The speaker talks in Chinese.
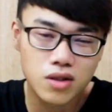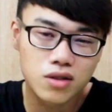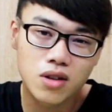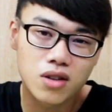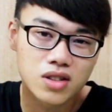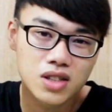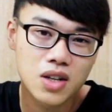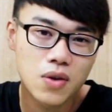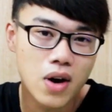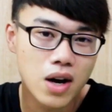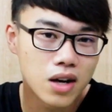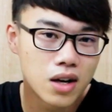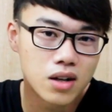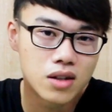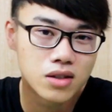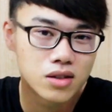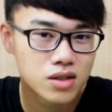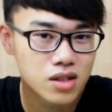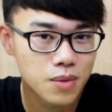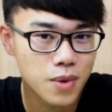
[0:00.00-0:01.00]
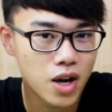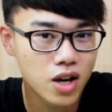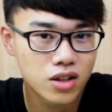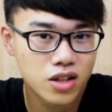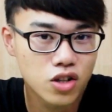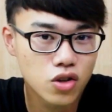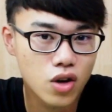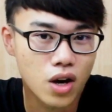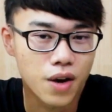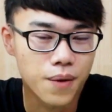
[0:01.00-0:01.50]
这种东西的话呢，得帮我
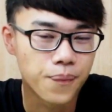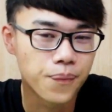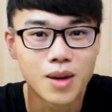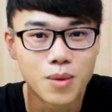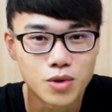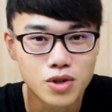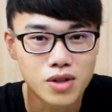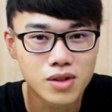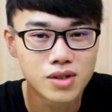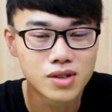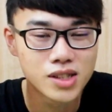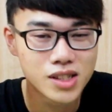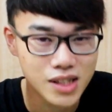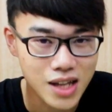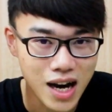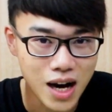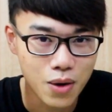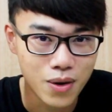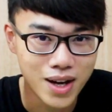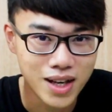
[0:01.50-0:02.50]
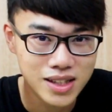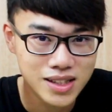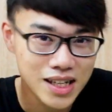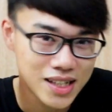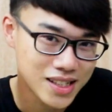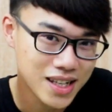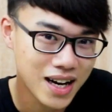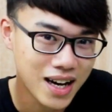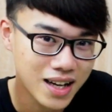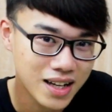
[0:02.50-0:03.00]
订阅。那我们就下回
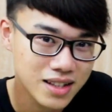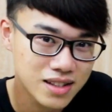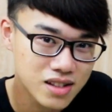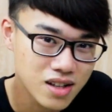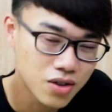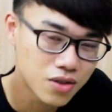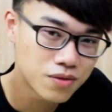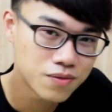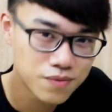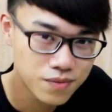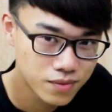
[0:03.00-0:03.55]
再见啊，谢。